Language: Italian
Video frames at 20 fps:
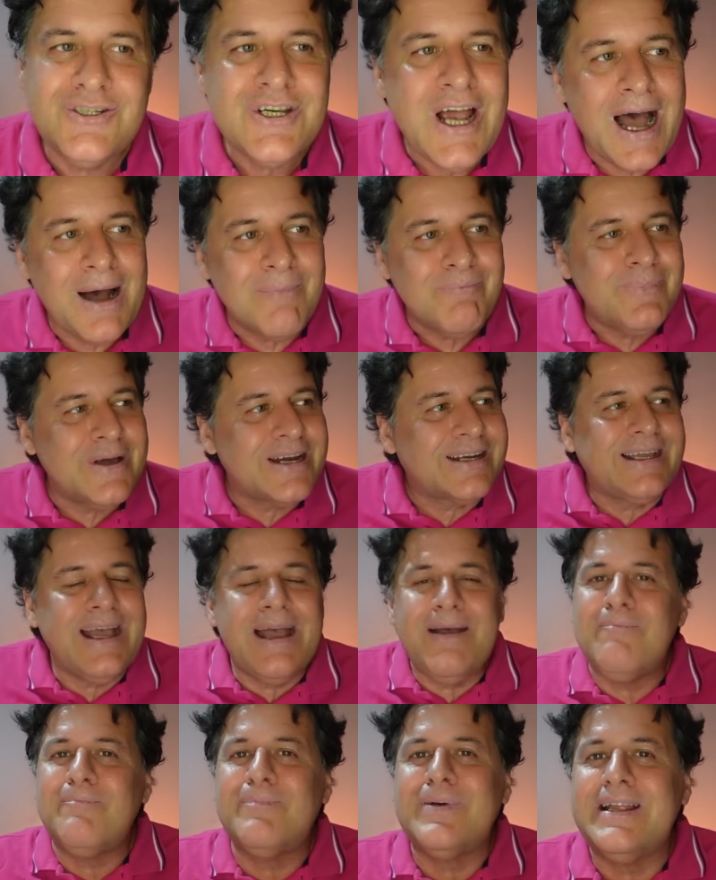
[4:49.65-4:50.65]
Già,
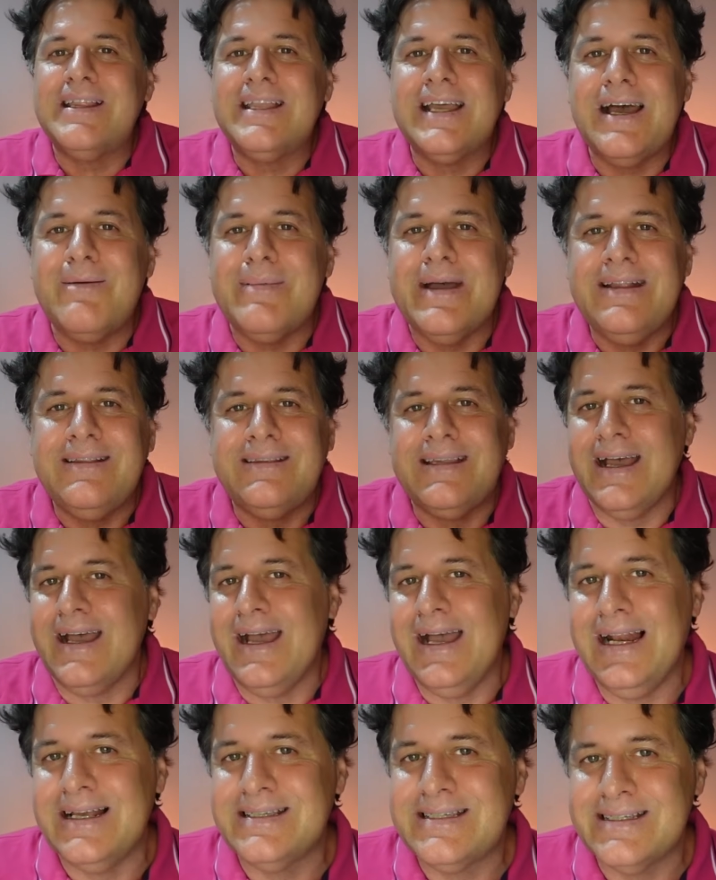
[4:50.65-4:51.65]
perché
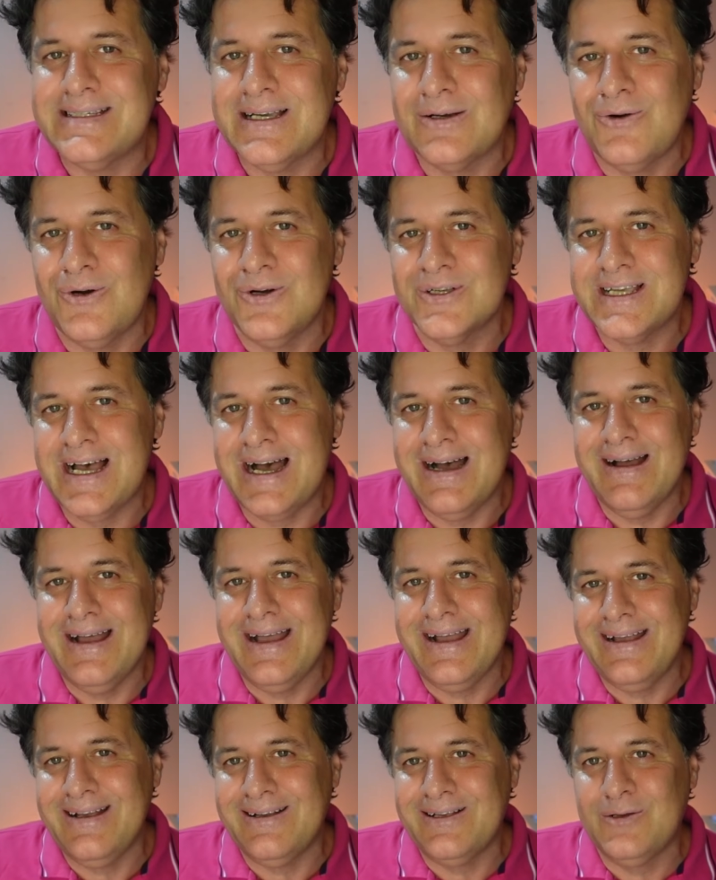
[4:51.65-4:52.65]
praticamente è la stessa cosa.
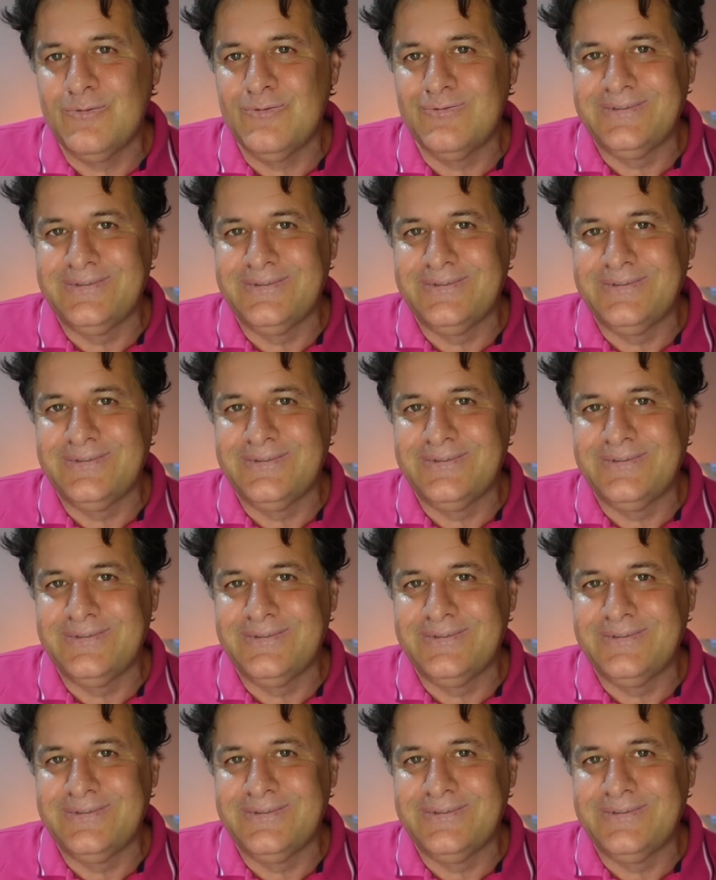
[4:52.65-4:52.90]
E,